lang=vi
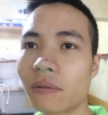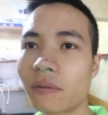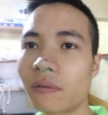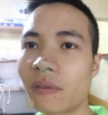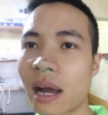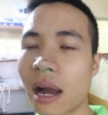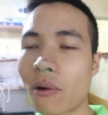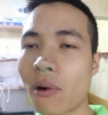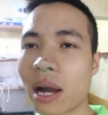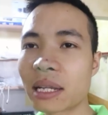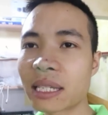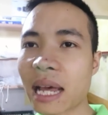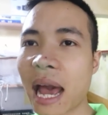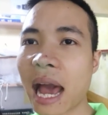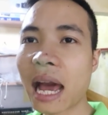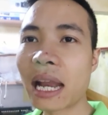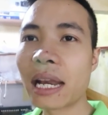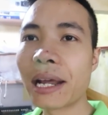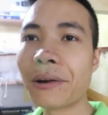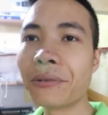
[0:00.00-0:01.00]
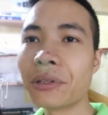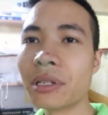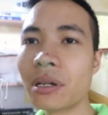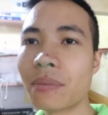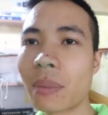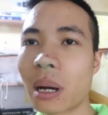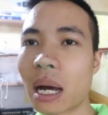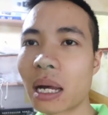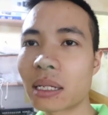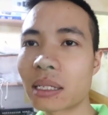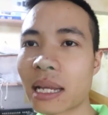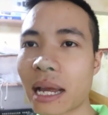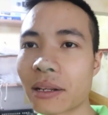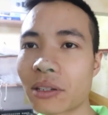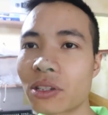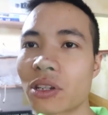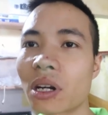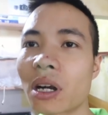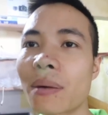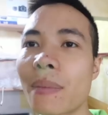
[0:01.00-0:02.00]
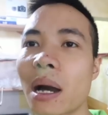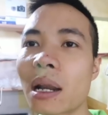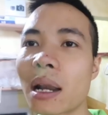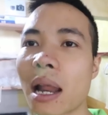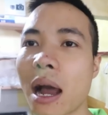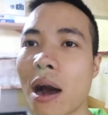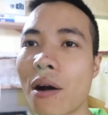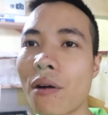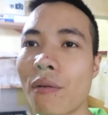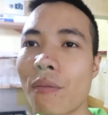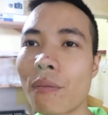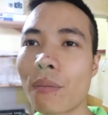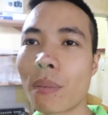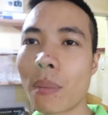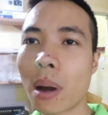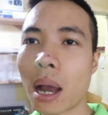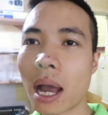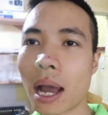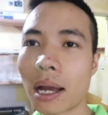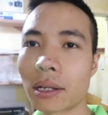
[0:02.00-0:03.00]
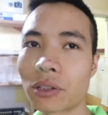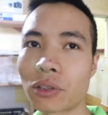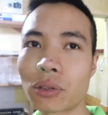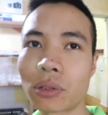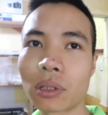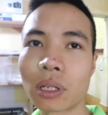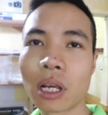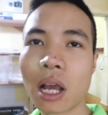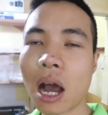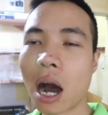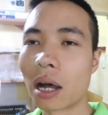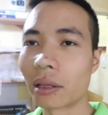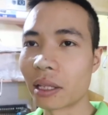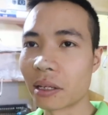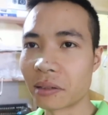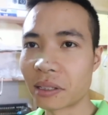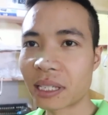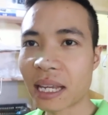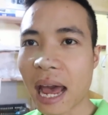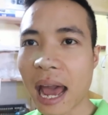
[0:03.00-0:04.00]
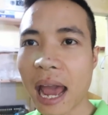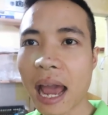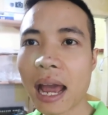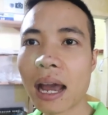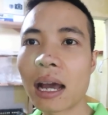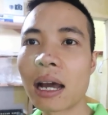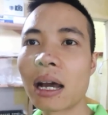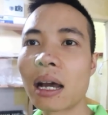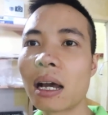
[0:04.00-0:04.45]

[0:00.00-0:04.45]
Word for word: và ngoài ra nếu như mà dành cho các bác nào mà ở tỉnh xa